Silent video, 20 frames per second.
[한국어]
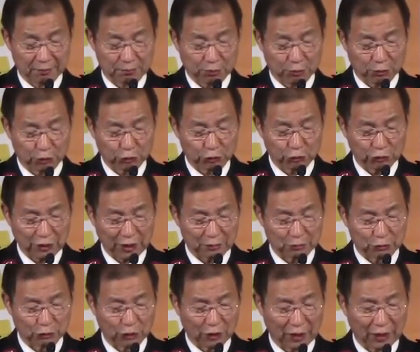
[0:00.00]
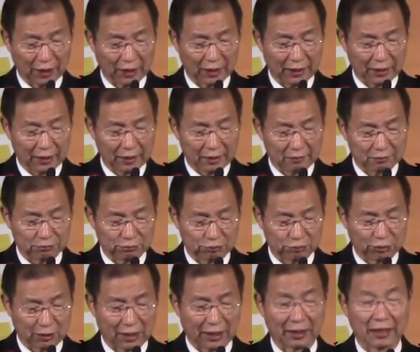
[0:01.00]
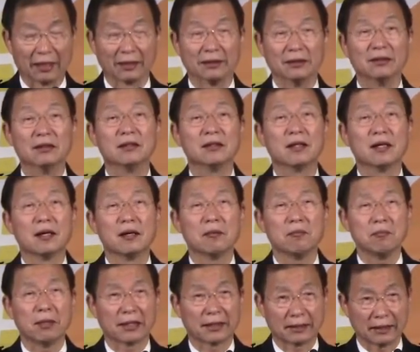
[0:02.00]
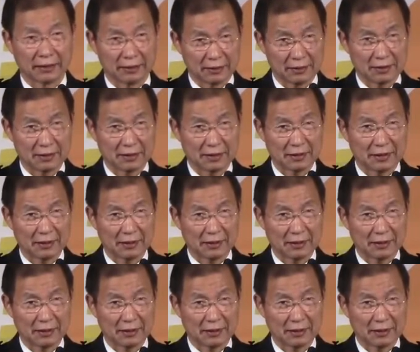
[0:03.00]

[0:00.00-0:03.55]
포도나무가 무화과를 맺겠느냐.